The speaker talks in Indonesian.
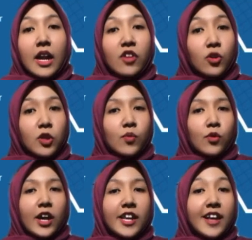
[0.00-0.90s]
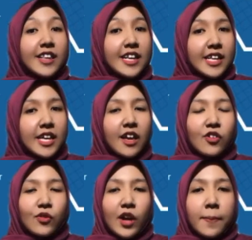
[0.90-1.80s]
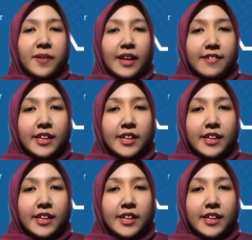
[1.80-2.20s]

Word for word: laju pertumbuhan yang tinggi yang juga menjadi